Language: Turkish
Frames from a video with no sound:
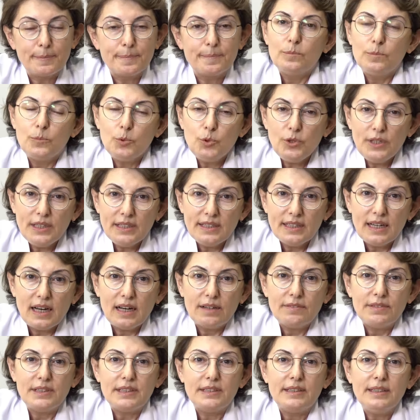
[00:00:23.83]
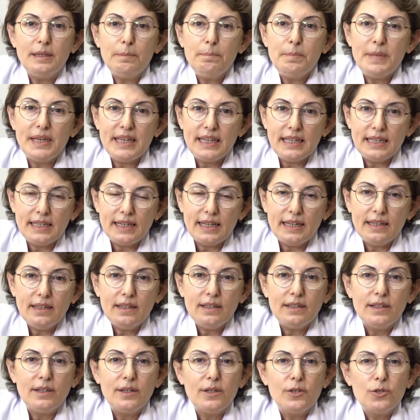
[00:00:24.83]
Bu tedavide beyine
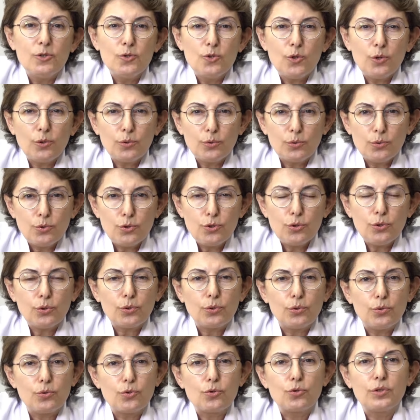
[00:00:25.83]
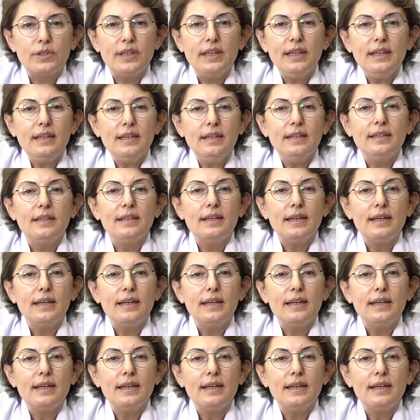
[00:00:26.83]
çok düşük güçte